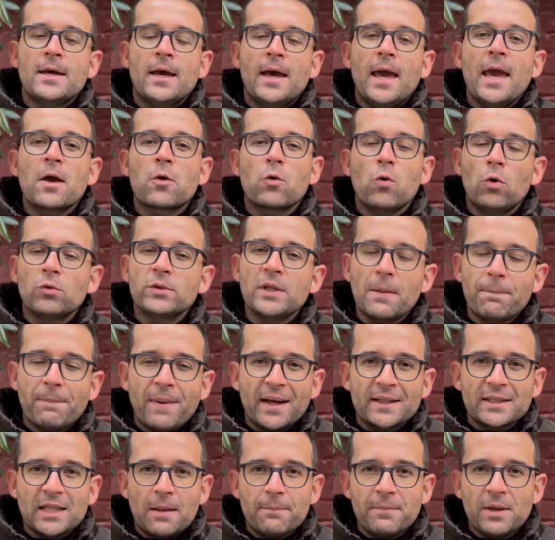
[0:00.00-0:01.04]
é, com o
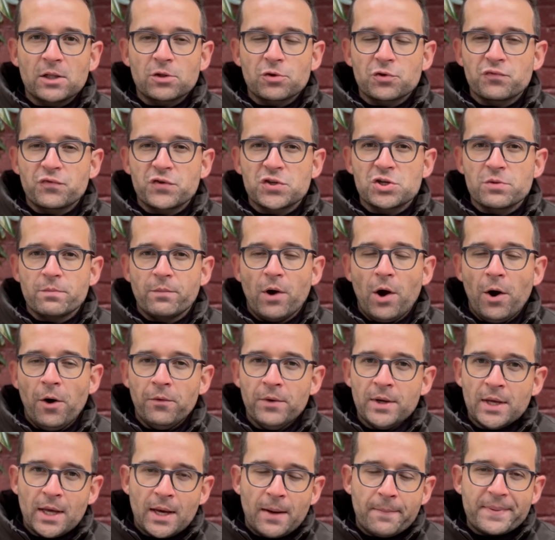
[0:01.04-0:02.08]
departamento de futebol
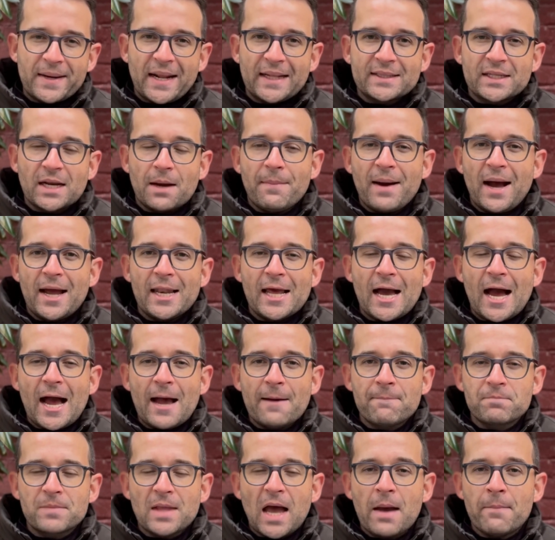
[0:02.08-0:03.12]
para trabalhar
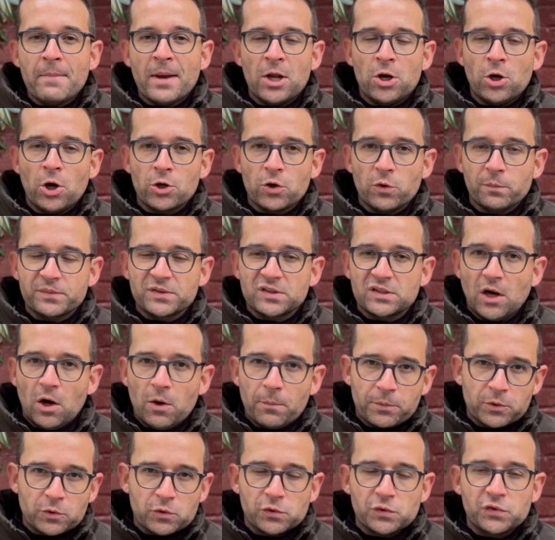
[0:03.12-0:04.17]
a melhor opção
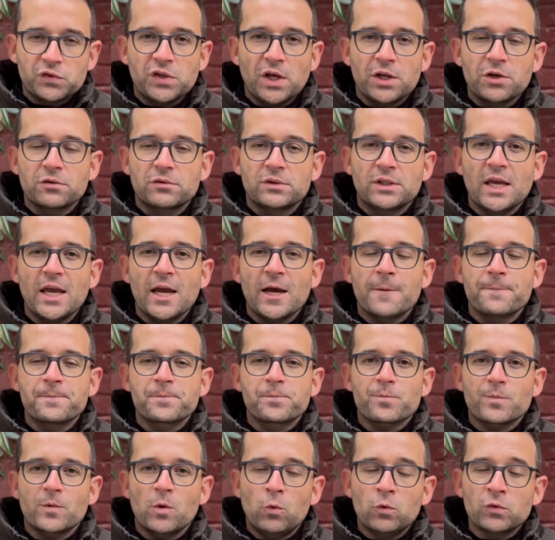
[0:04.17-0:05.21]
para o Cruzeiro ter
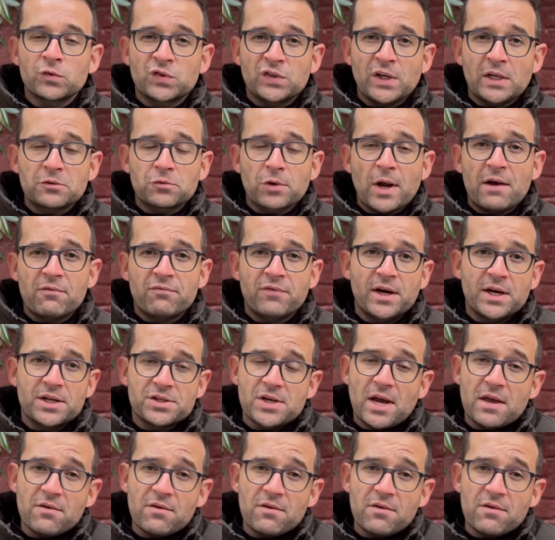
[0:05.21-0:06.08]
um centroavante.